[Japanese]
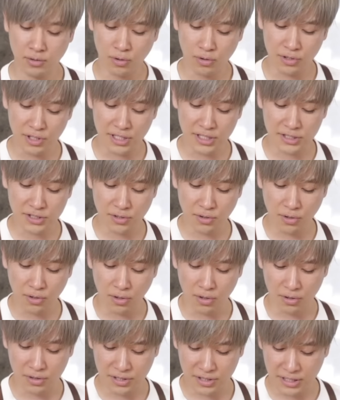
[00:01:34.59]
これ以
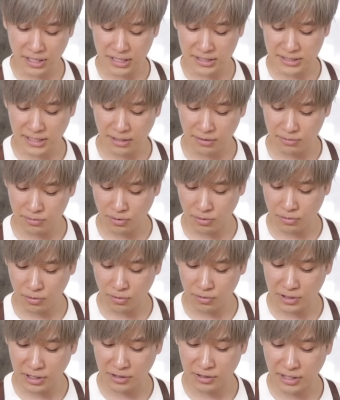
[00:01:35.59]
上入れちゃうと
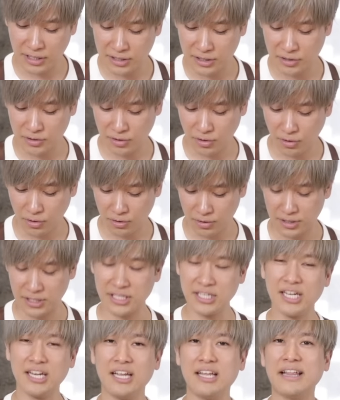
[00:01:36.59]
どうなるかっていうと
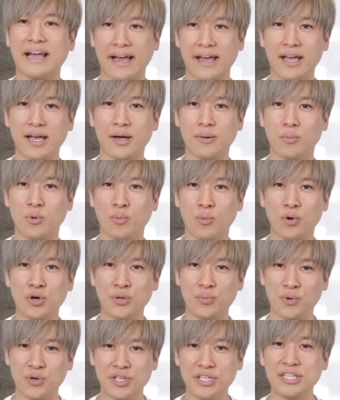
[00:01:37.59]
入れれないもう
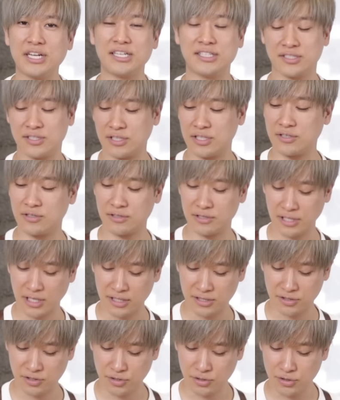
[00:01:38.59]
モリモリになりすぎるん
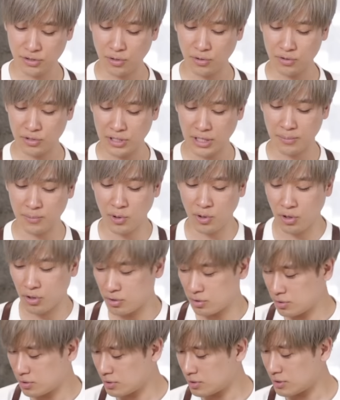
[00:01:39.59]
で 14g を